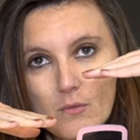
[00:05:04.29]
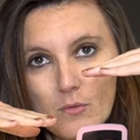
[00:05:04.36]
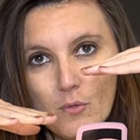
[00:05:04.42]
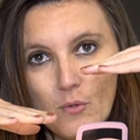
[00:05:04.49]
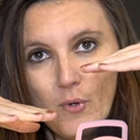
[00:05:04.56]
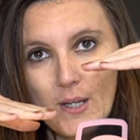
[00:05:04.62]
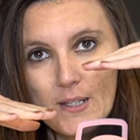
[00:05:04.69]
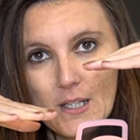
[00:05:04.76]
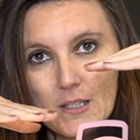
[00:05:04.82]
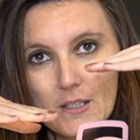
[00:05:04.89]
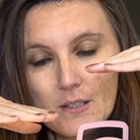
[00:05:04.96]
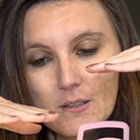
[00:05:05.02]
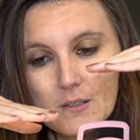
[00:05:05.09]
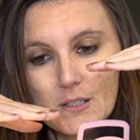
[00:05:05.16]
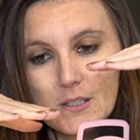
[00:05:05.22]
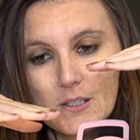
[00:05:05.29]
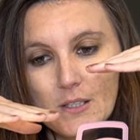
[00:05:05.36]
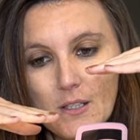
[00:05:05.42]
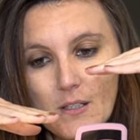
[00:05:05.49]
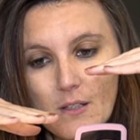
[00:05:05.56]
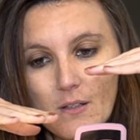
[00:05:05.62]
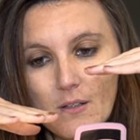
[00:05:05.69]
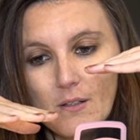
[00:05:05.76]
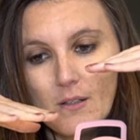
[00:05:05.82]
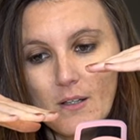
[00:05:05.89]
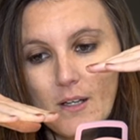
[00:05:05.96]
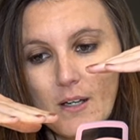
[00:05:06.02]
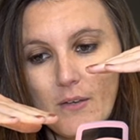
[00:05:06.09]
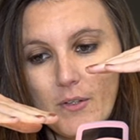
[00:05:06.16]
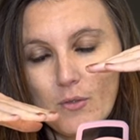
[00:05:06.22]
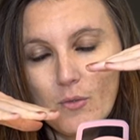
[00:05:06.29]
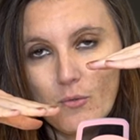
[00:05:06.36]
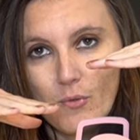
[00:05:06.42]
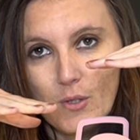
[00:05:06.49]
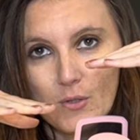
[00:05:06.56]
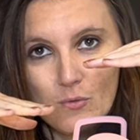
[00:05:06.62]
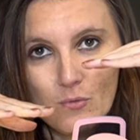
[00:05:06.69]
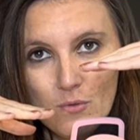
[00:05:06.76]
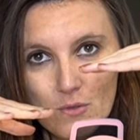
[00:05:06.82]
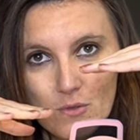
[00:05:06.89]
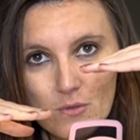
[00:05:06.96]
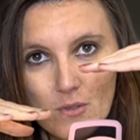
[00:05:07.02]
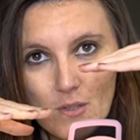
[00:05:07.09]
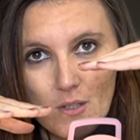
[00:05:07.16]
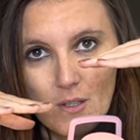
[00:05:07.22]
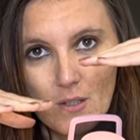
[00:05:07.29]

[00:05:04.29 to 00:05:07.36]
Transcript: de voir quelqu'un qui est avec une voix douce,